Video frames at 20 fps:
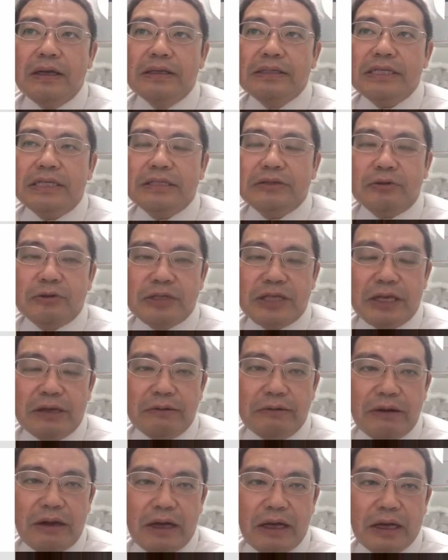じゃあ女性
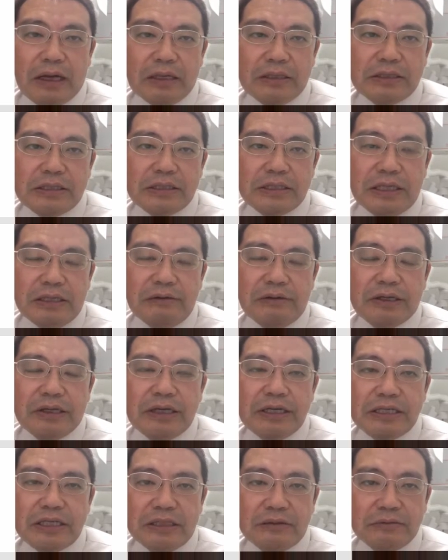は実際には
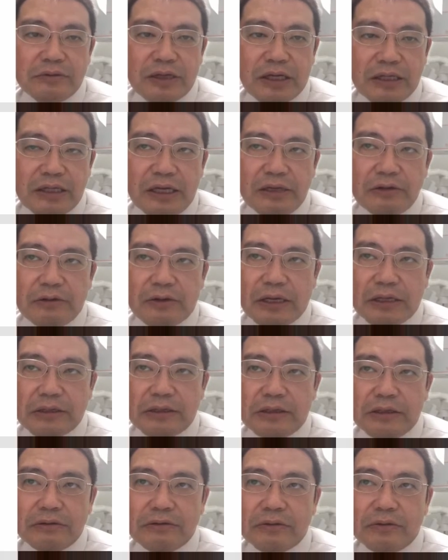経営者に向かないのかっ
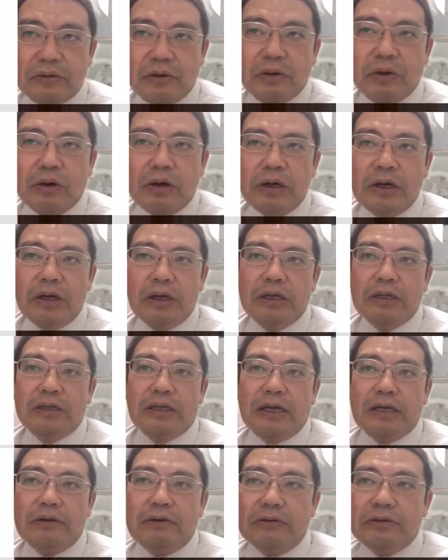ていうと、
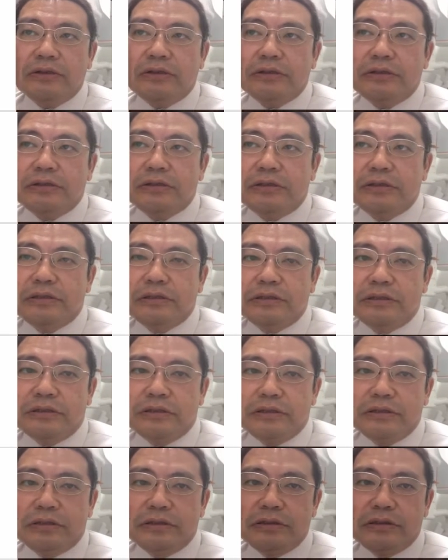他業
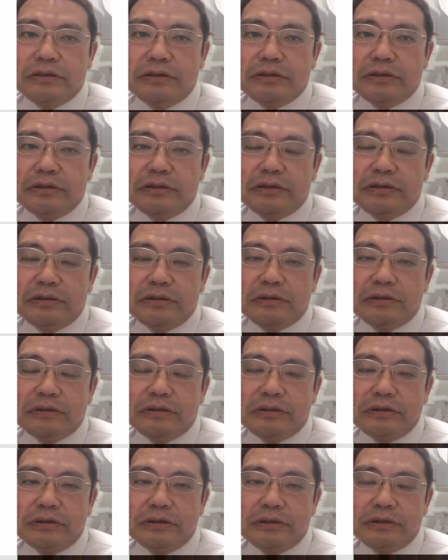種
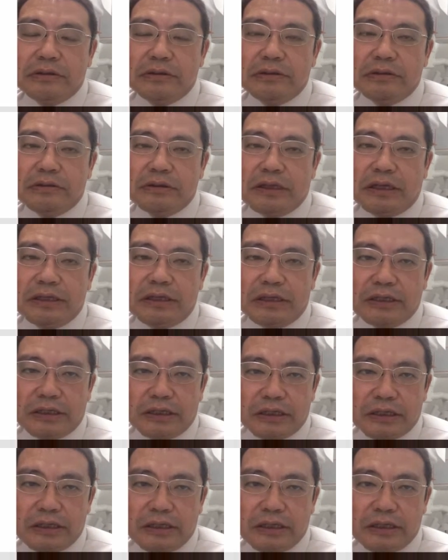かなり